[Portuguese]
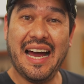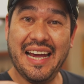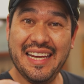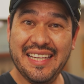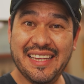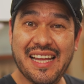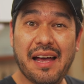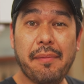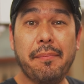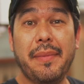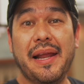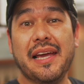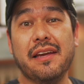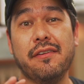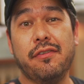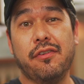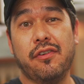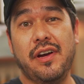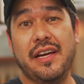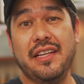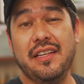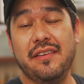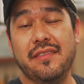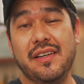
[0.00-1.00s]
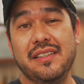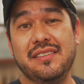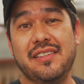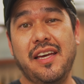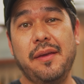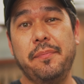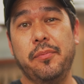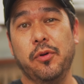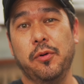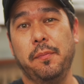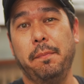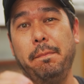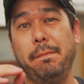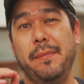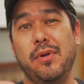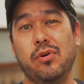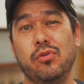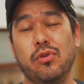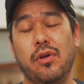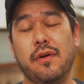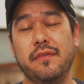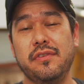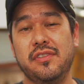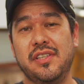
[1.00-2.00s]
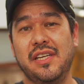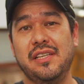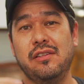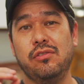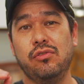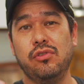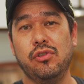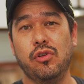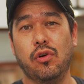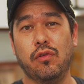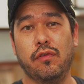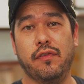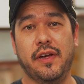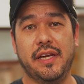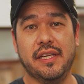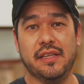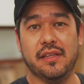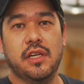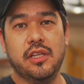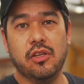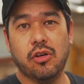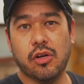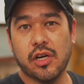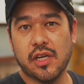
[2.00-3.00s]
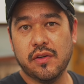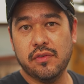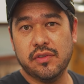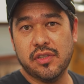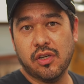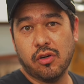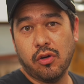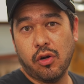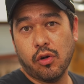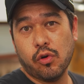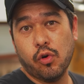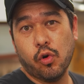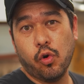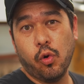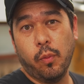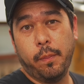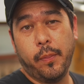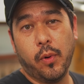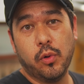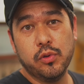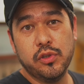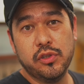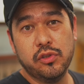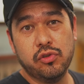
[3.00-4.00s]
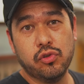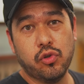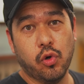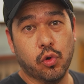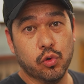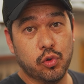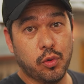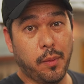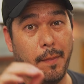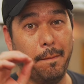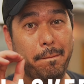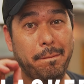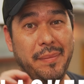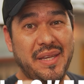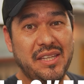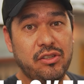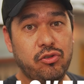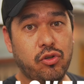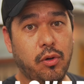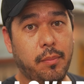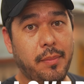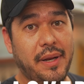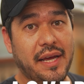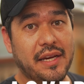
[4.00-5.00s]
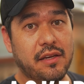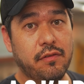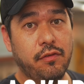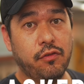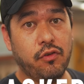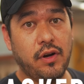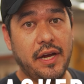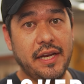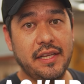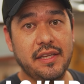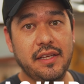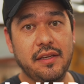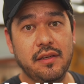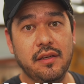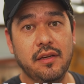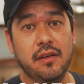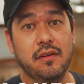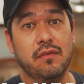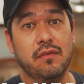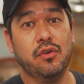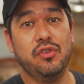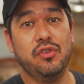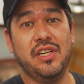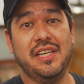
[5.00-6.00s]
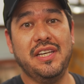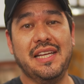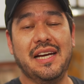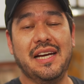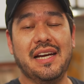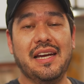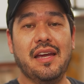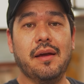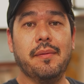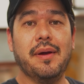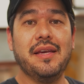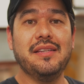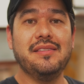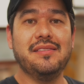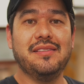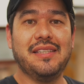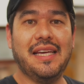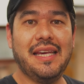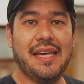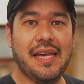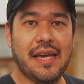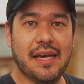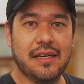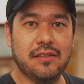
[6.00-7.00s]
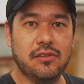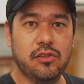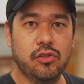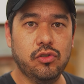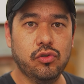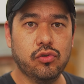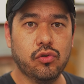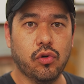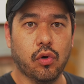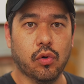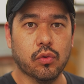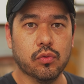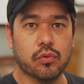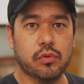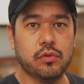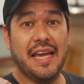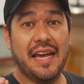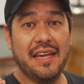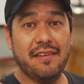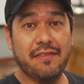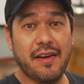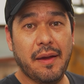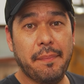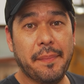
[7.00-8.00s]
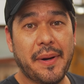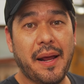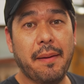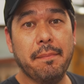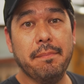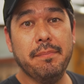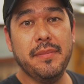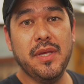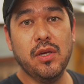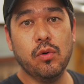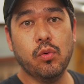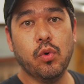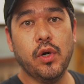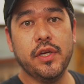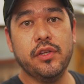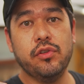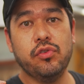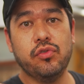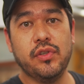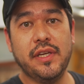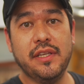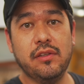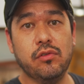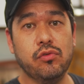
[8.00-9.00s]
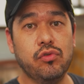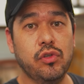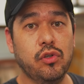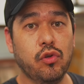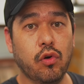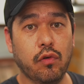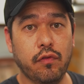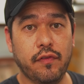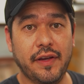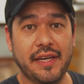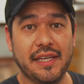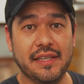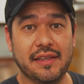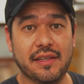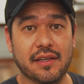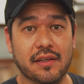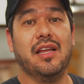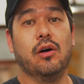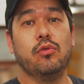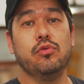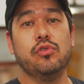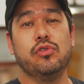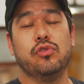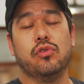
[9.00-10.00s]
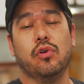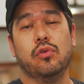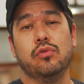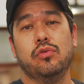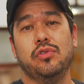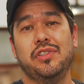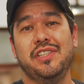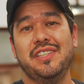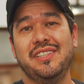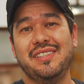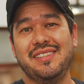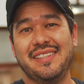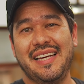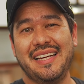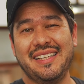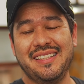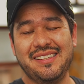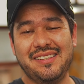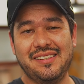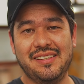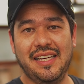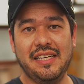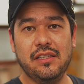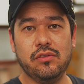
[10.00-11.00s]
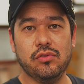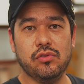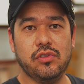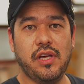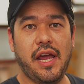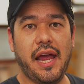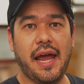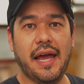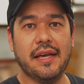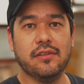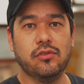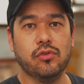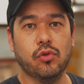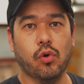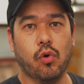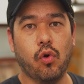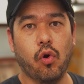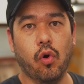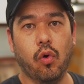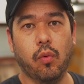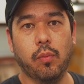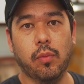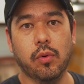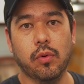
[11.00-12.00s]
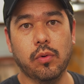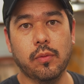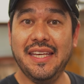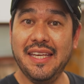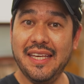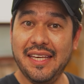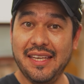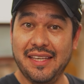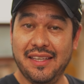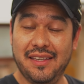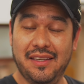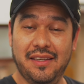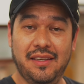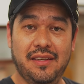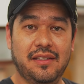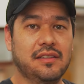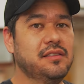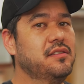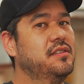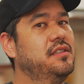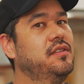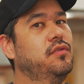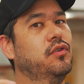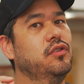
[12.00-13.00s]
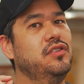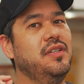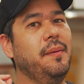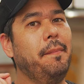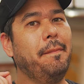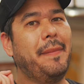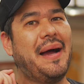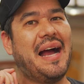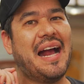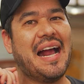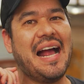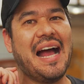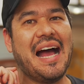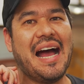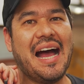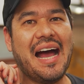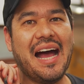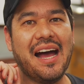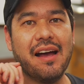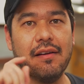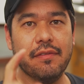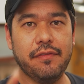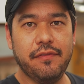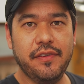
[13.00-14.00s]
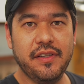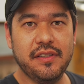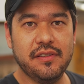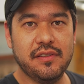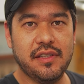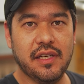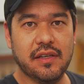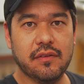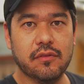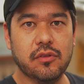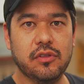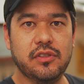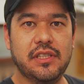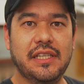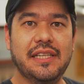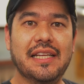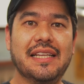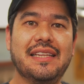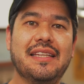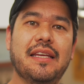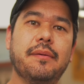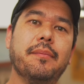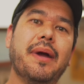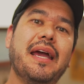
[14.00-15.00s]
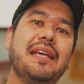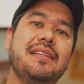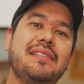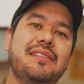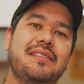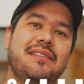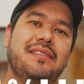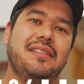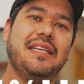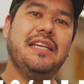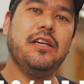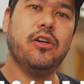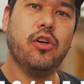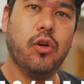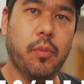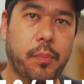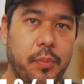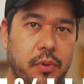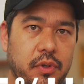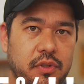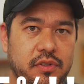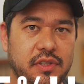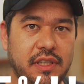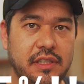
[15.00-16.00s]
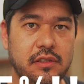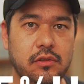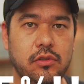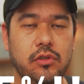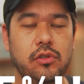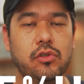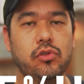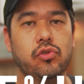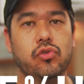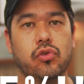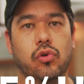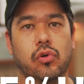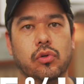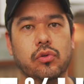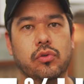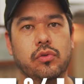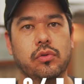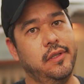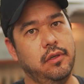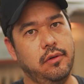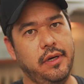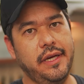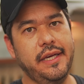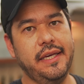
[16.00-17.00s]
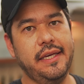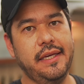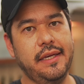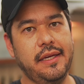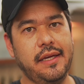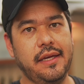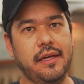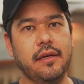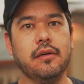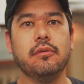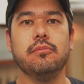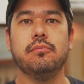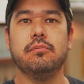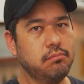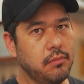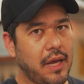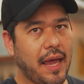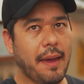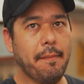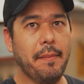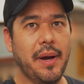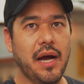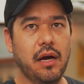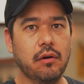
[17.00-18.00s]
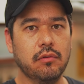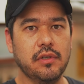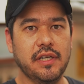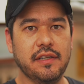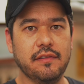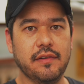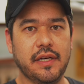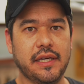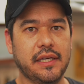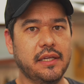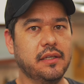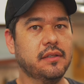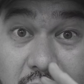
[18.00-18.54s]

Aí na Black Friday vai sair por 1,990. E na hora que você coloca o cupom de desconto MIS do Black Friday, você ainda ganha mais 100 reais de desconto. E aí vai para 1.890. Dá um desconto de 700 reais no combo. E se você pagar à vista, você ainda tem mais 5% de desconto. Então aí é bom, né, velho?